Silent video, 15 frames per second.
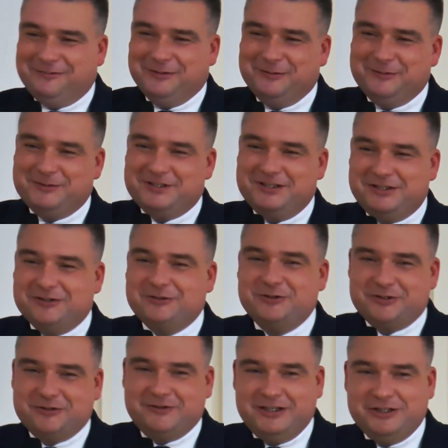w pewnym sensie
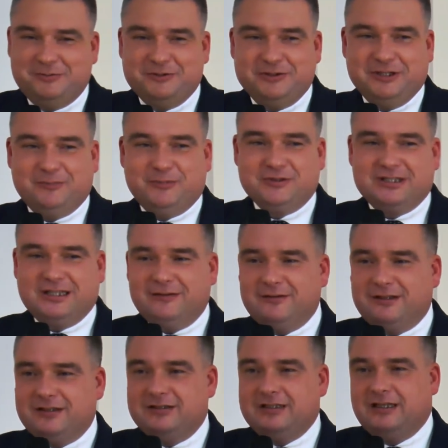dojrzewaliśmy do tej
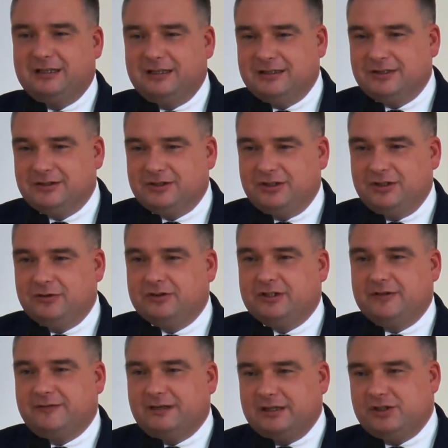postawy, ale też i
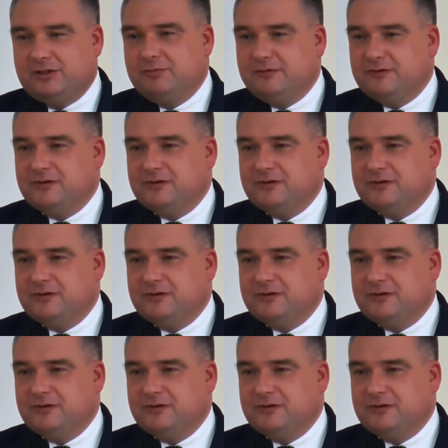odkrywaliśmy